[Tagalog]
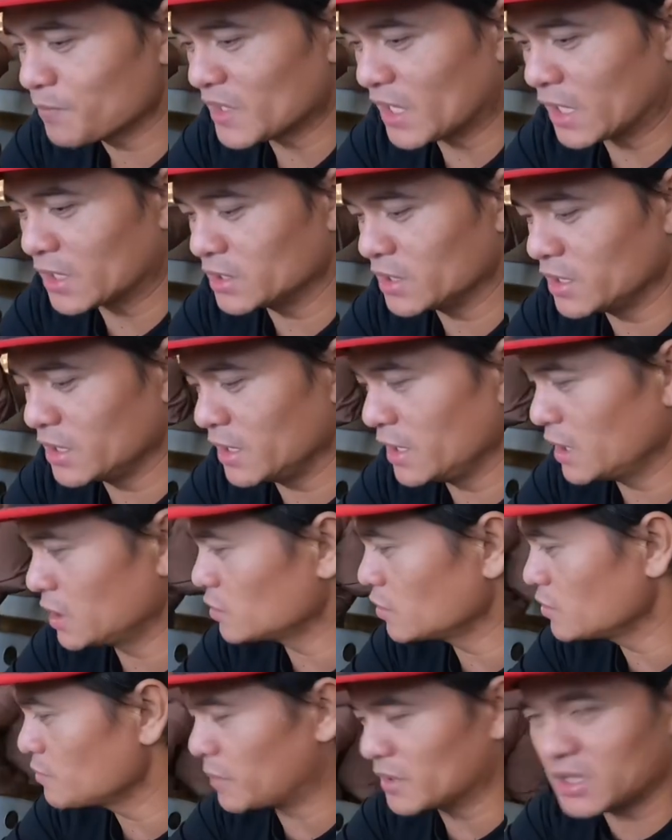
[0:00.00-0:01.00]
karne nila
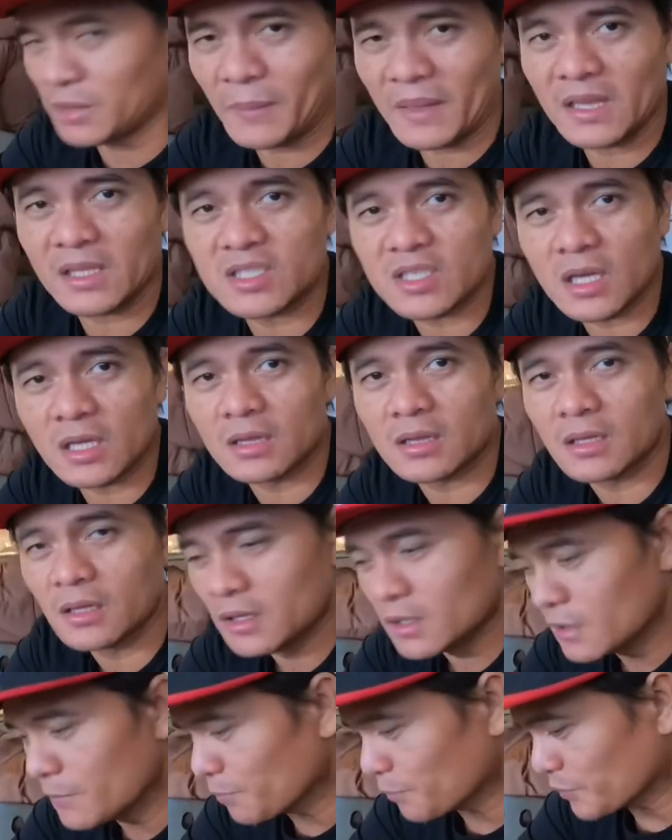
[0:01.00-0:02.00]
doon, pati pansit.
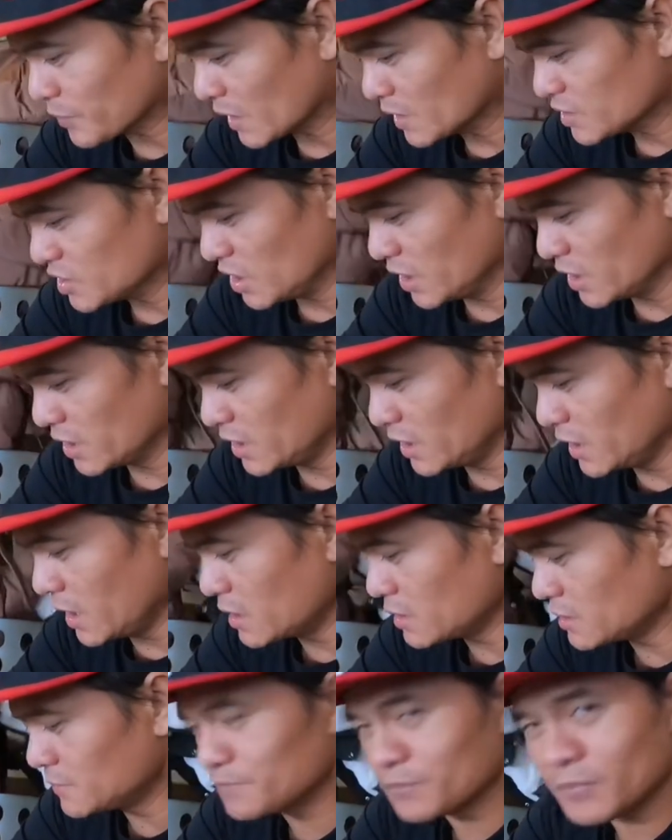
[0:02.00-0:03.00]
Sige
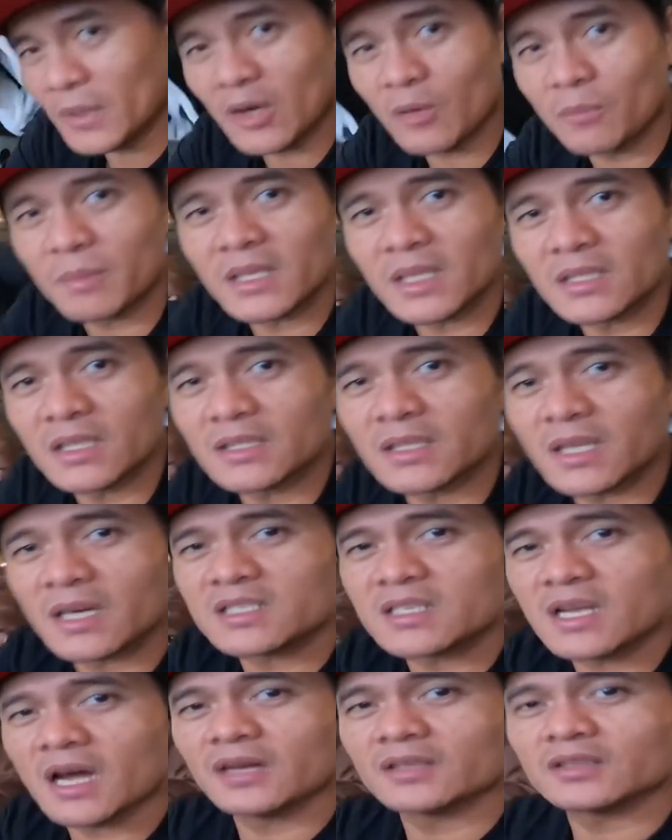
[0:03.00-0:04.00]
lang, meron pa
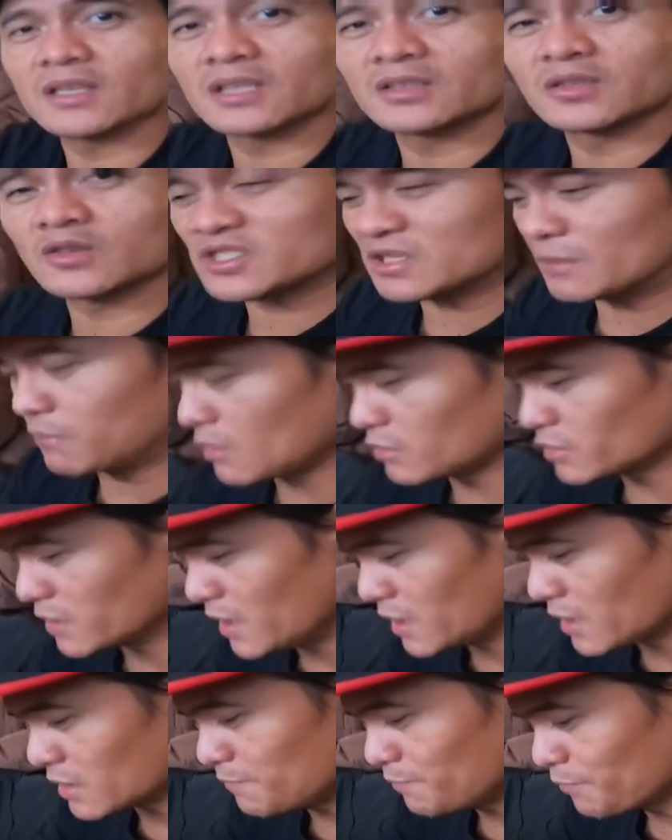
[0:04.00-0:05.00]
natitira sa akin dito, sabaw
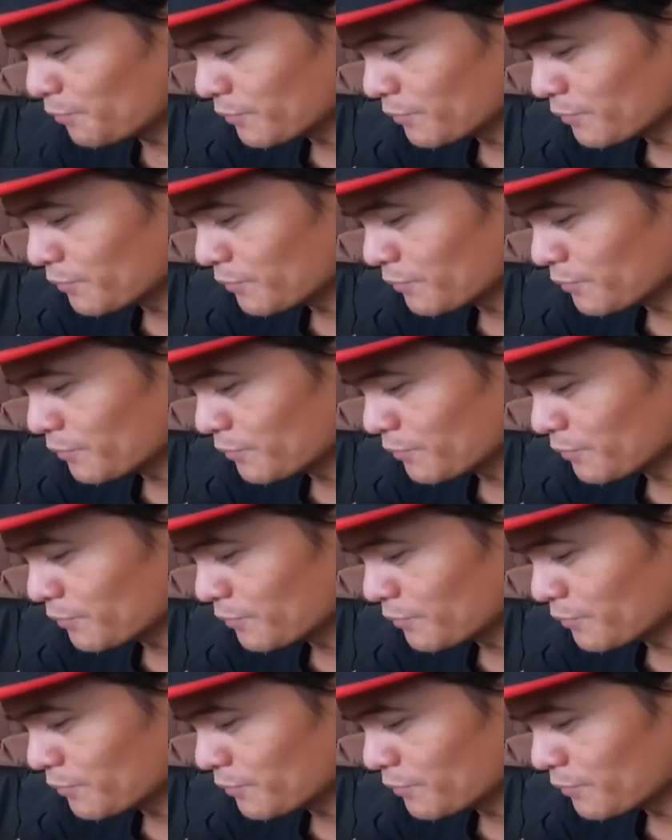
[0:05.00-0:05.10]
na lang.